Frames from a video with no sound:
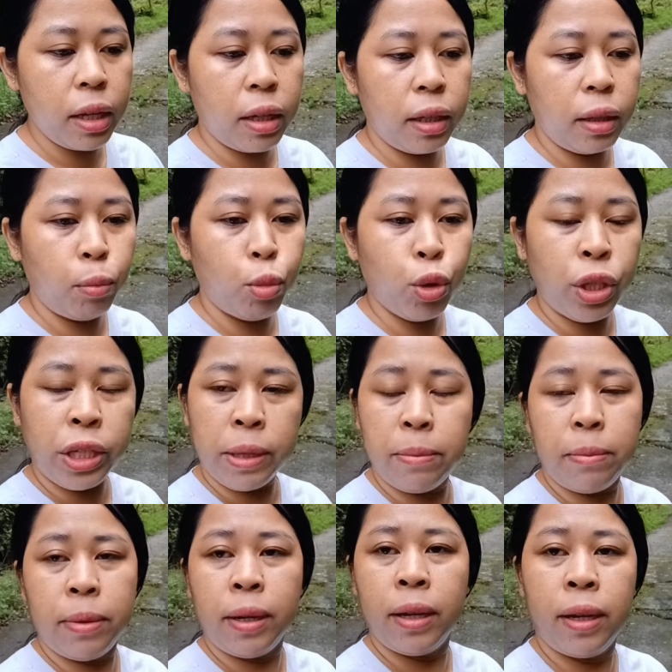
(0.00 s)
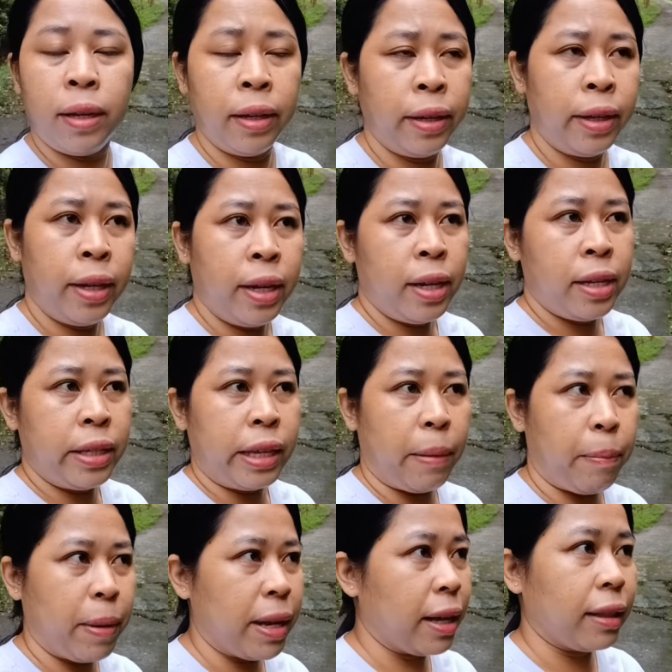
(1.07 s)
eh, musim
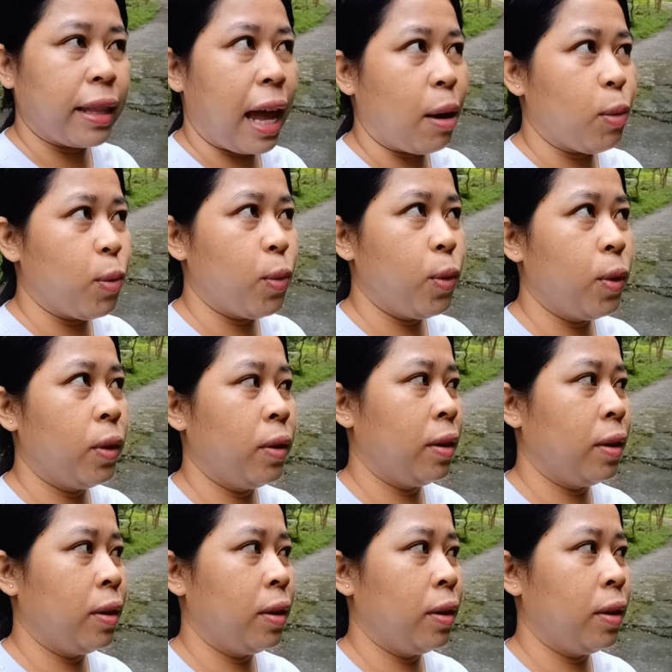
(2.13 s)
siapa yang tahu